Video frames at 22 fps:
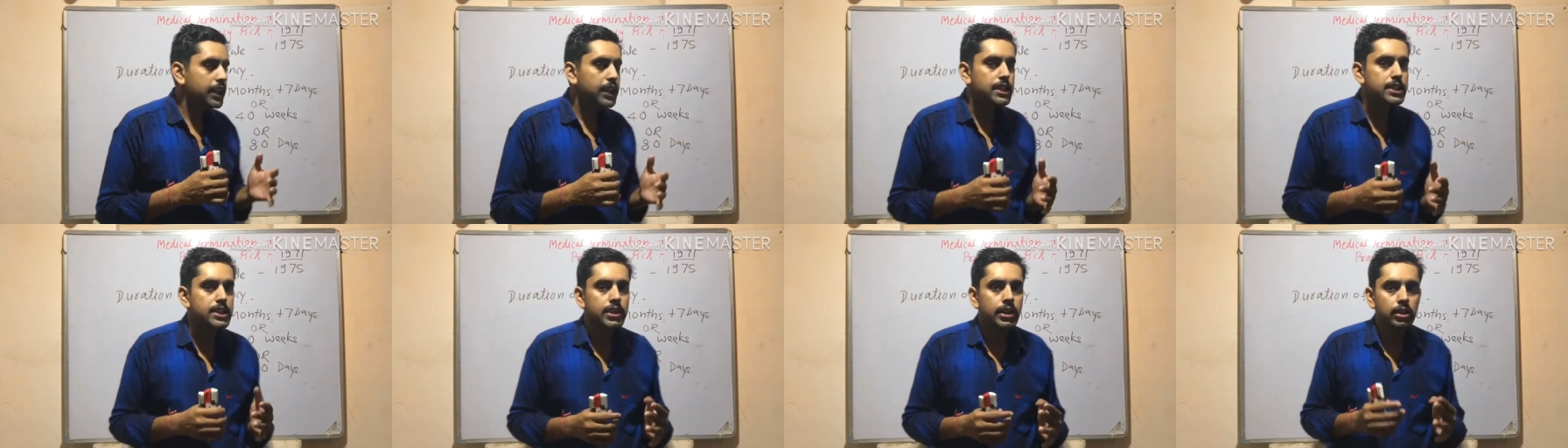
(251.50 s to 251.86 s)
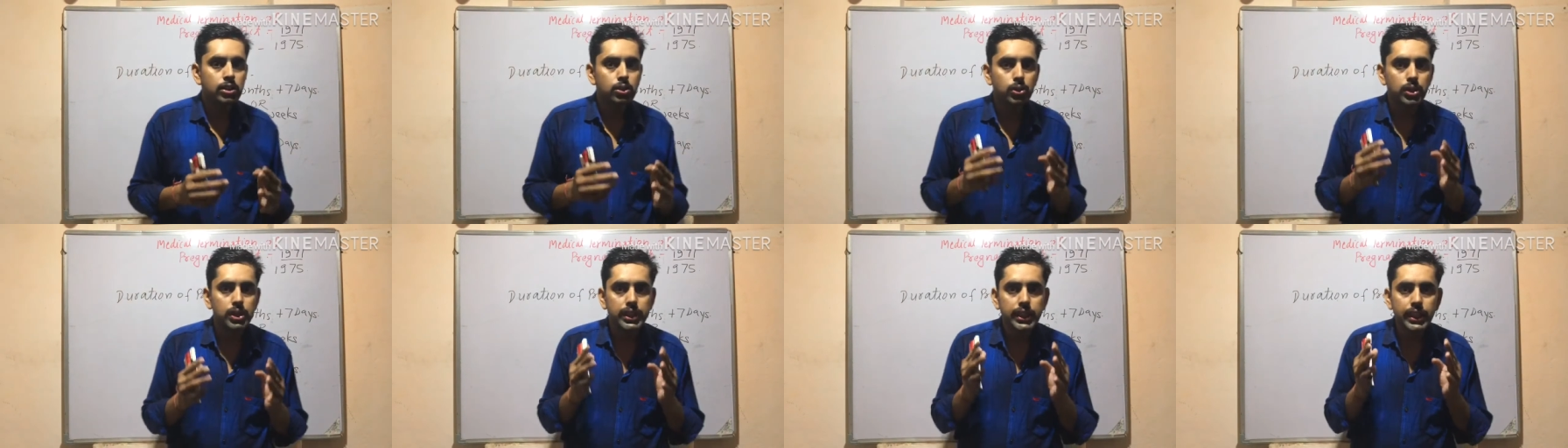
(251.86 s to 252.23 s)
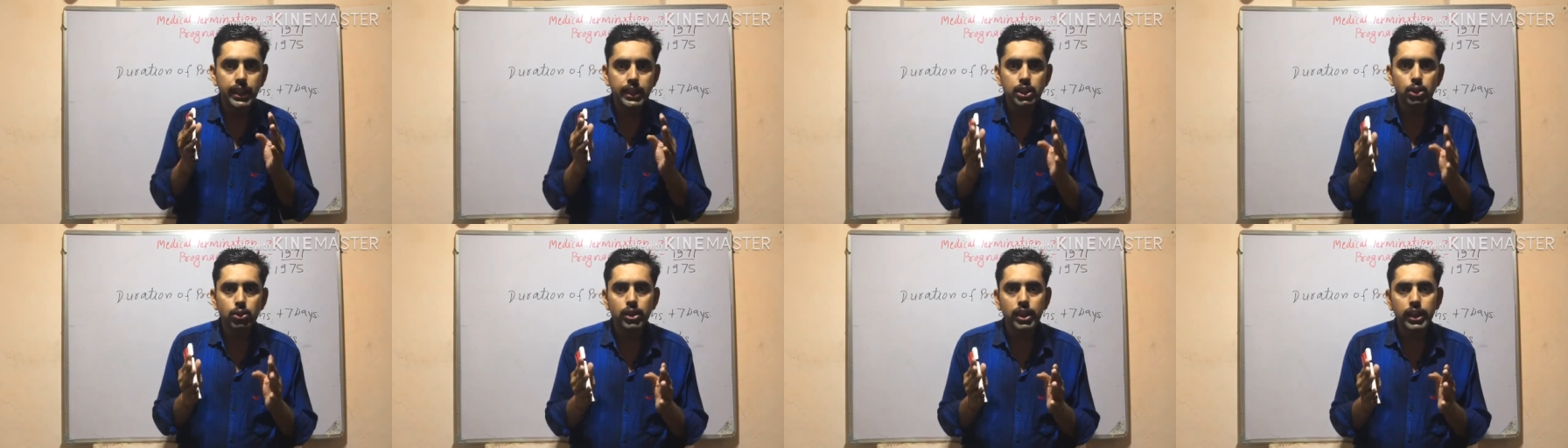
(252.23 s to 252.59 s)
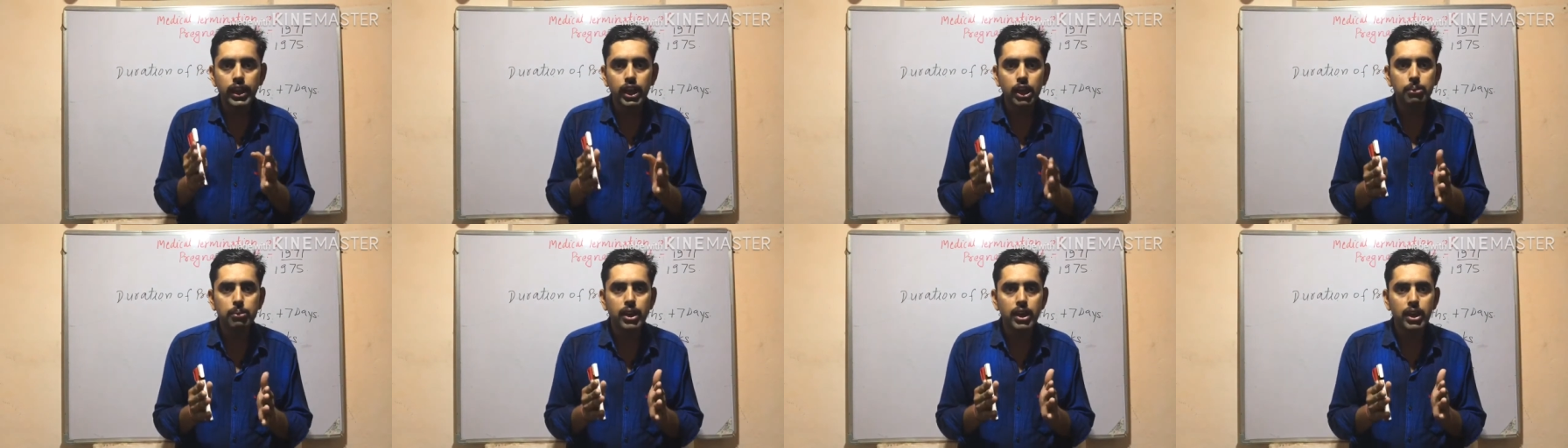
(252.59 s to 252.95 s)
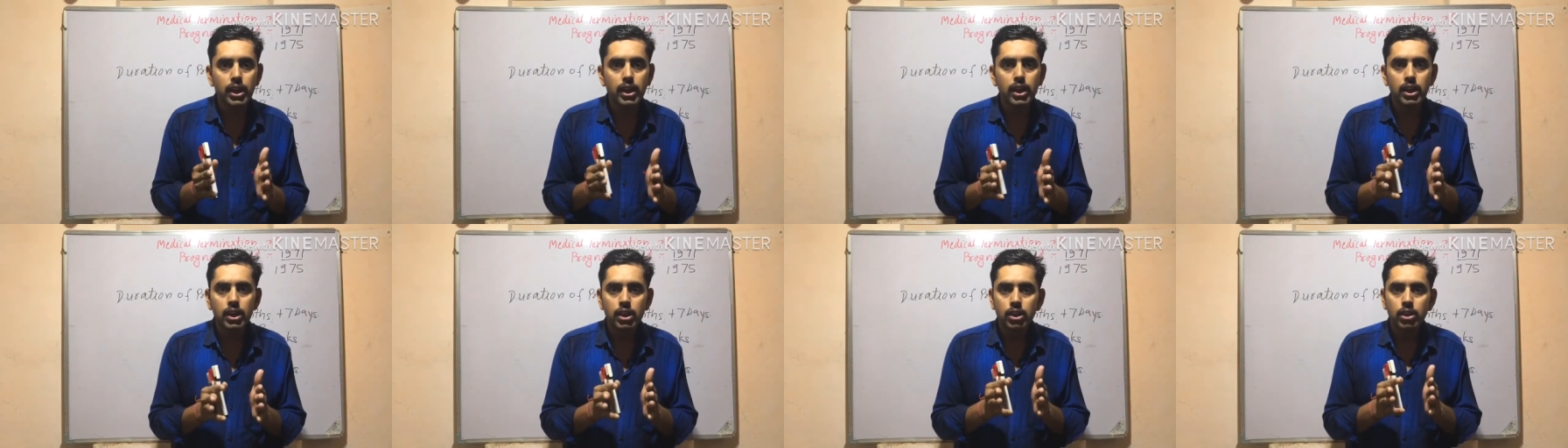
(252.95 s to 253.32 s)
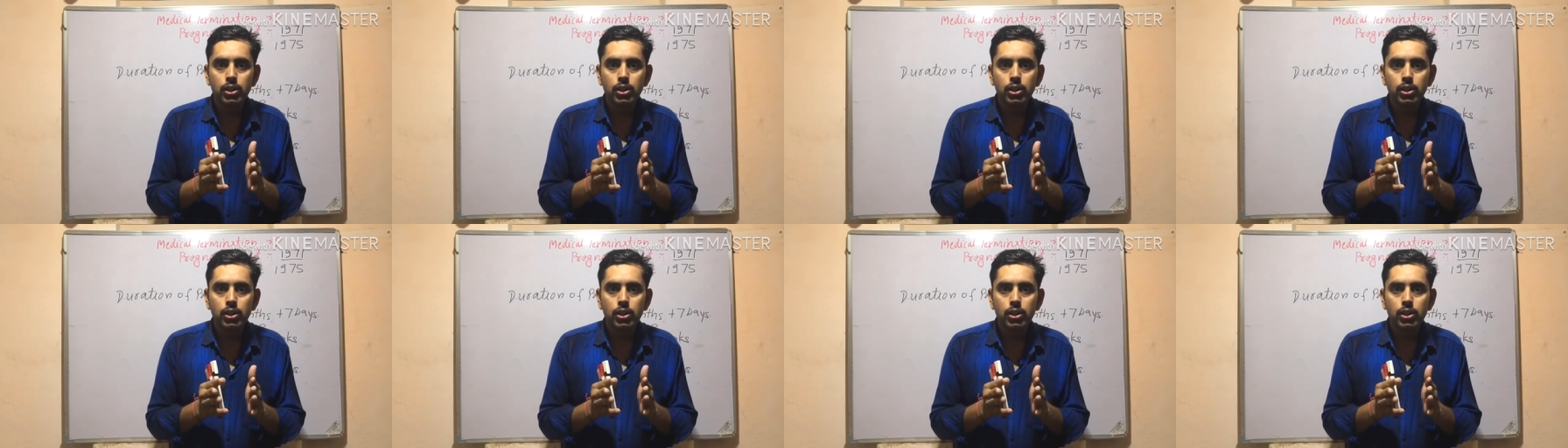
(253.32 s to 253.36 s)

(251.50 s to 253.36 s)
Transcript: डेज तो ये तो है हमारा